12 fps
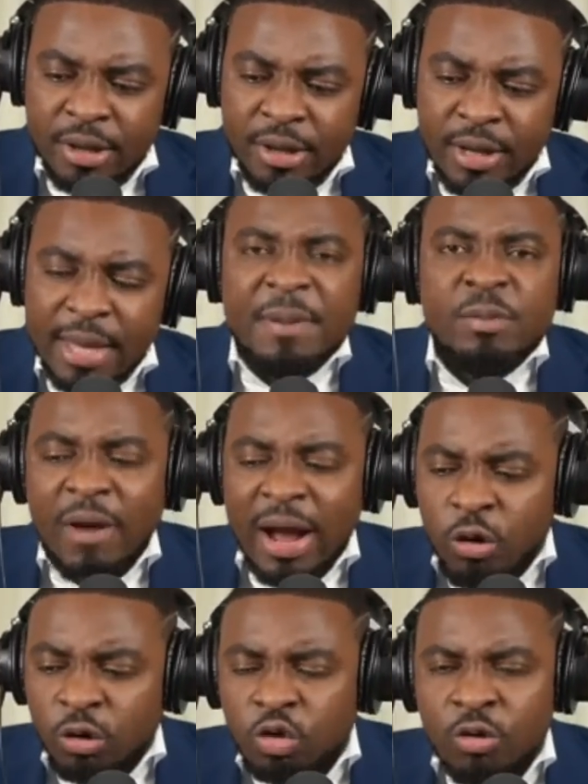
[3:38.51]
Et puis moi
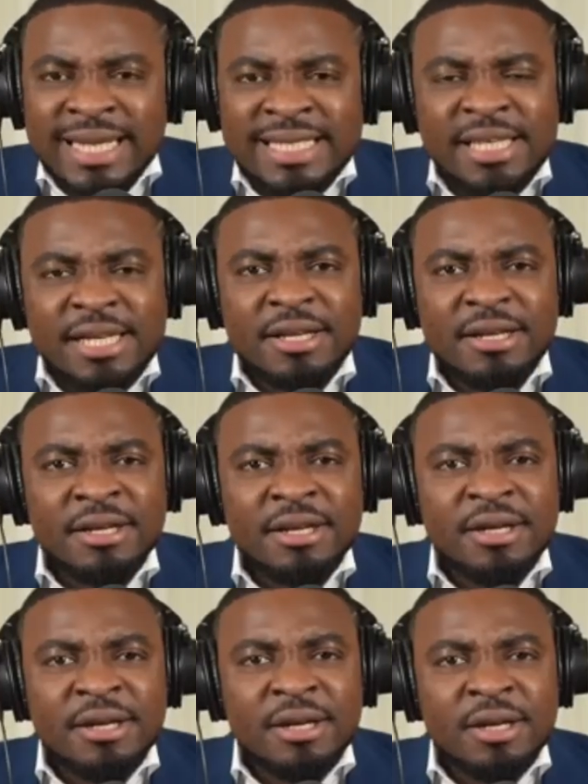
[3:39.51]
automatique
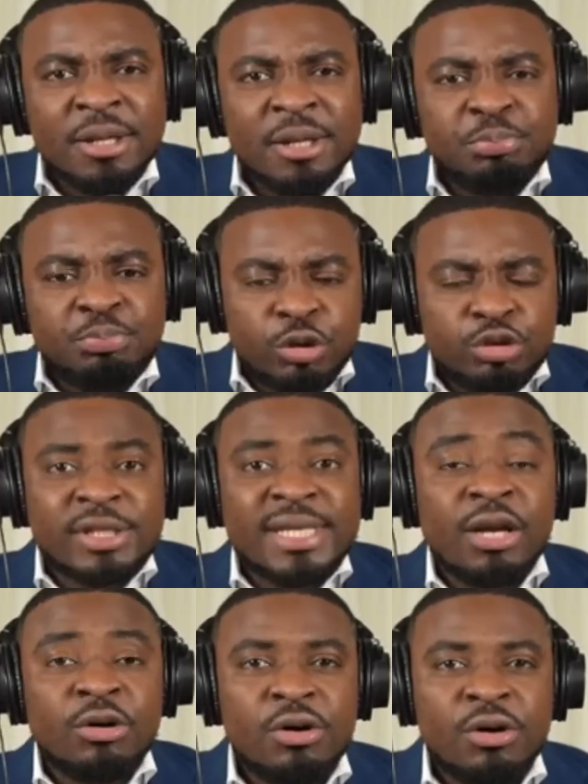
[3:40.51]
produit
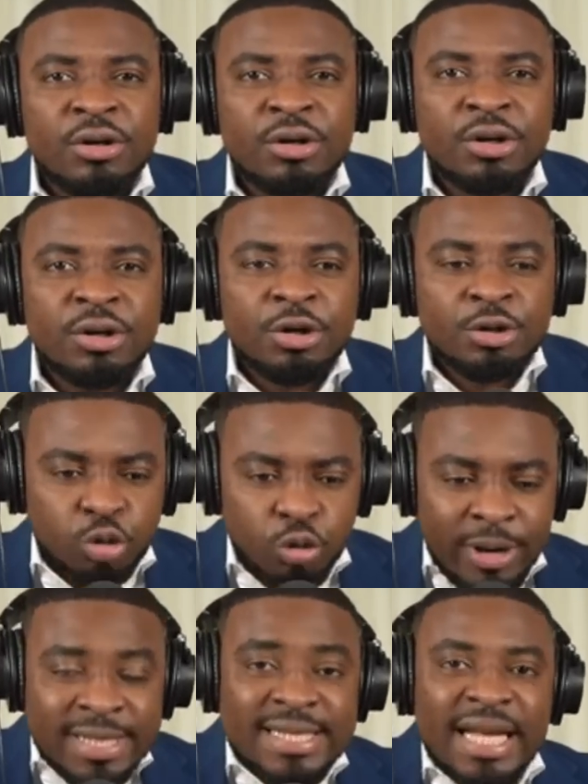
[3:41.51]
ça tout
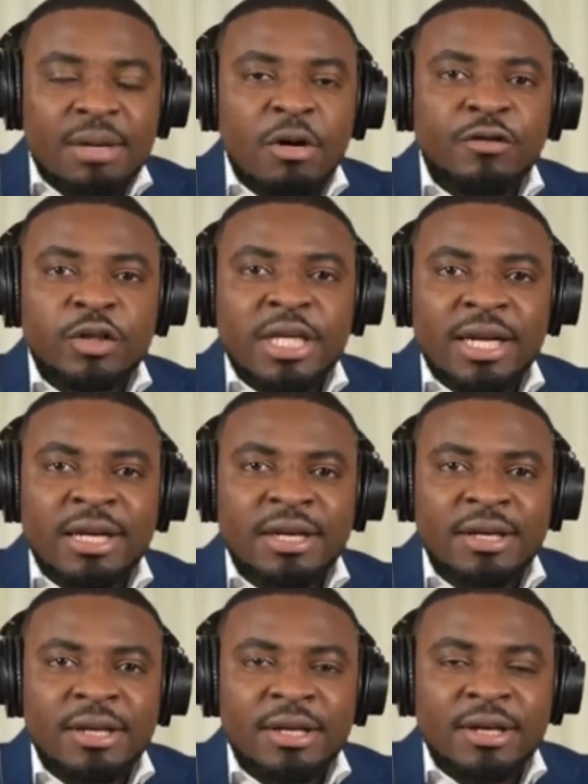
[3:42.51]
installé bon frontière là
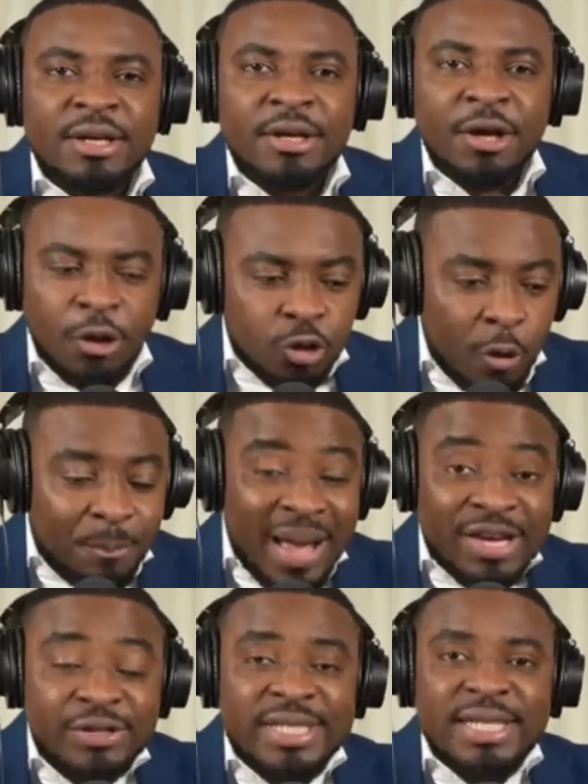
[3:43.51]
il yo pas
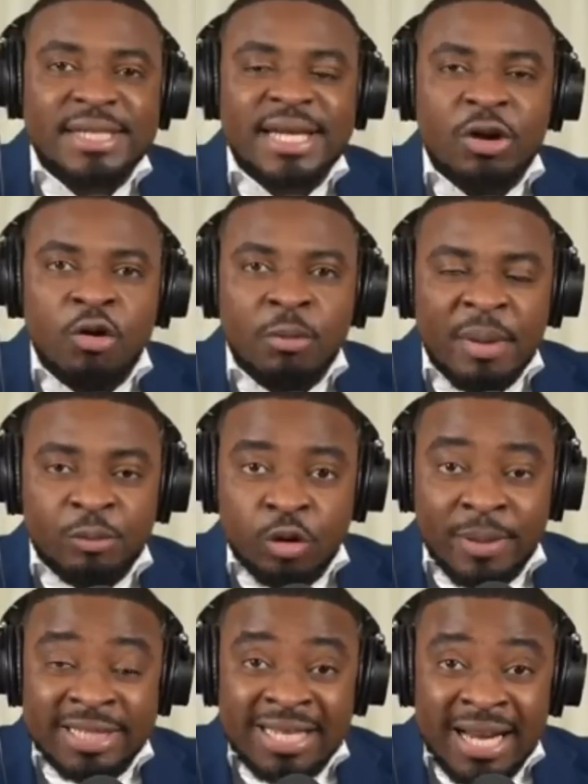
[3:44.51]
utilisé eux même pour
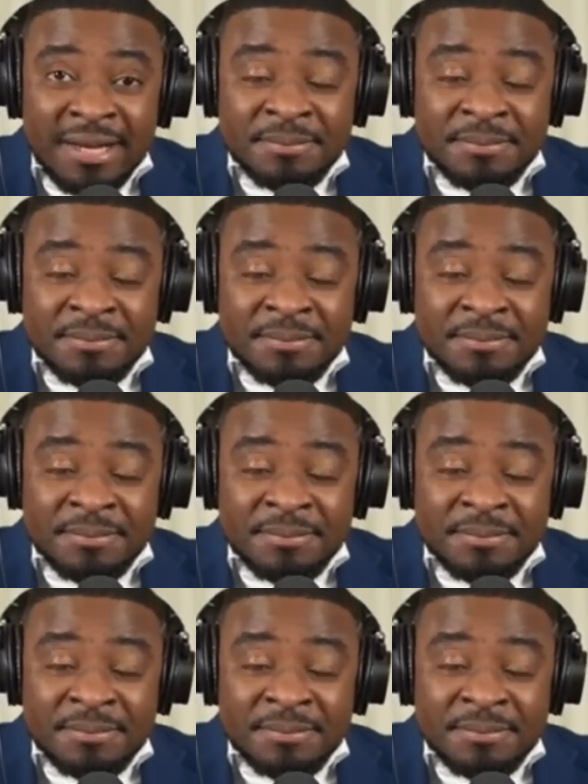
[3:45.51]
manger.